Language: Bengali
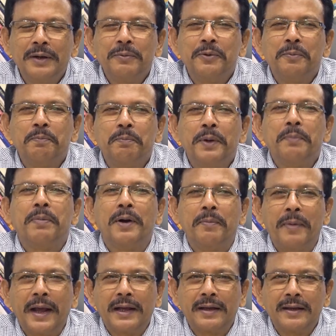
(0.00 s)
এবং পেপার
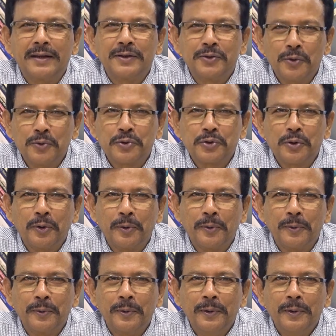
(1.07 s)
ব্যাগ সংস্করণ